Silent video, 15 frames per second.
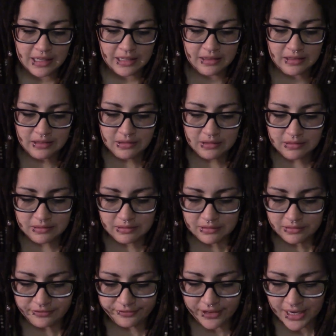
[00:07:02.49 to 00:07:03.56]

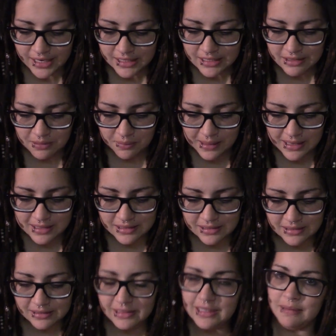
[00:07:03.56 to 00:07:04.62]
So, Fakt Nummer
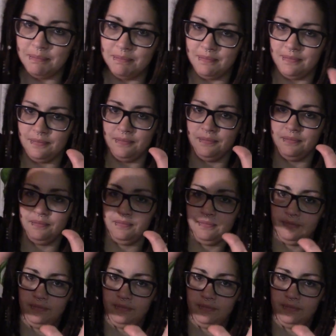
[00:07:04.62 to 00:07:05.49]
7.